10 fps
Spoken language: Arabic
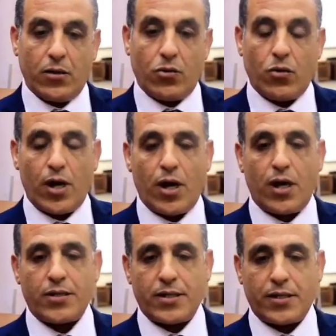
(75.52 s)

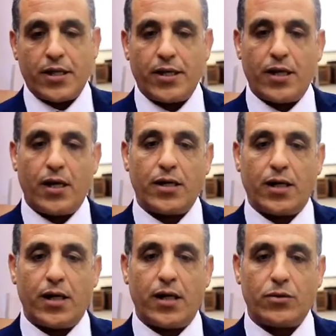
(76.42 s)
وستليها
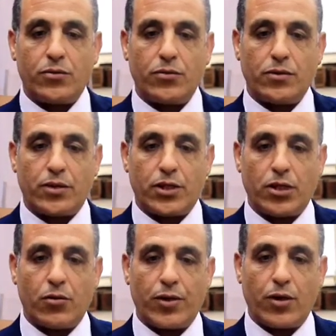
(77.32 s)
لقاءات
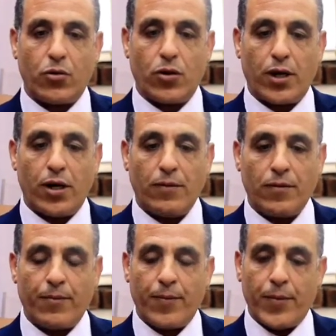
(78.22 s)
تشاوري اخرى
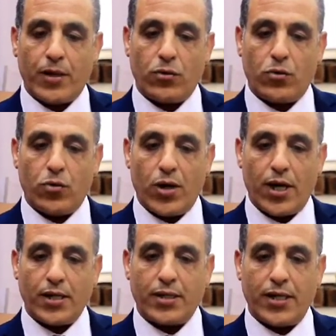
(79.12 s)

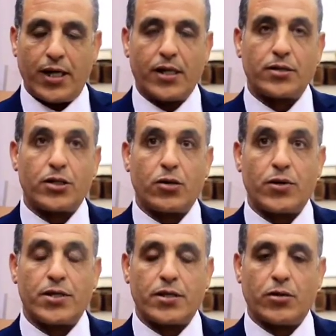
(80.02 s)
وهذا اللقاء
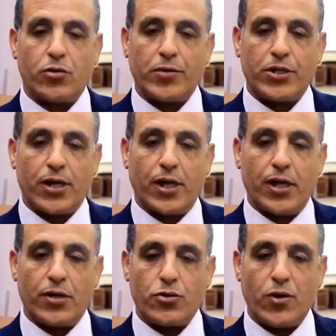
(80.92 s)
التشاوري ستدوم ان شاء
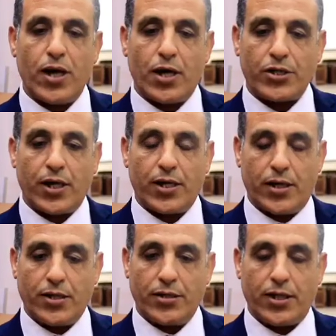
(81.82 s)
الله شهر
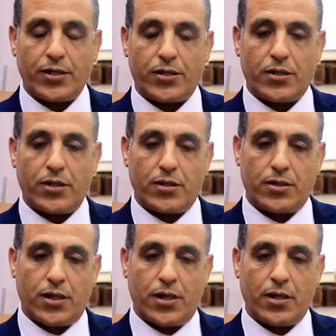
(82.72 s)
يعني ثلاث
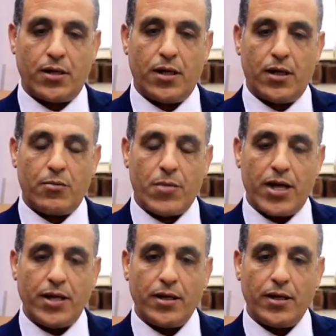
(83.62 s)
شهر
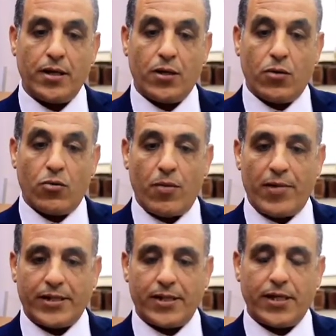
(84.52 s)
ماي
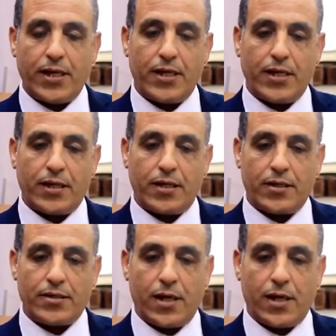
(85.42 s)
وبعد ذلك